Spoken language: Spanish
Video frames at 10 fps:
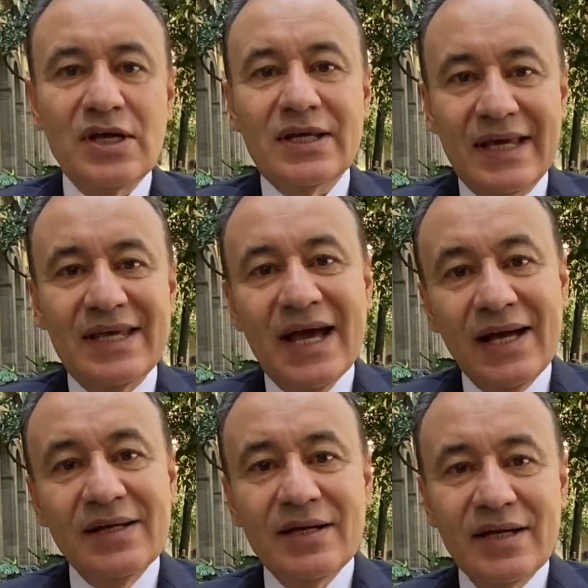que ya
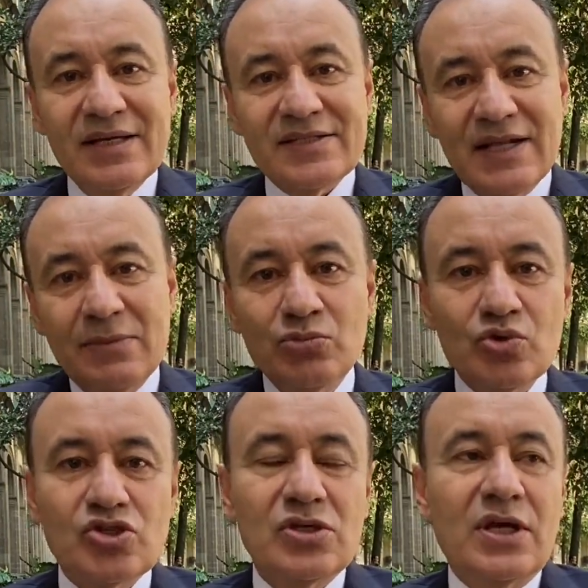estamos,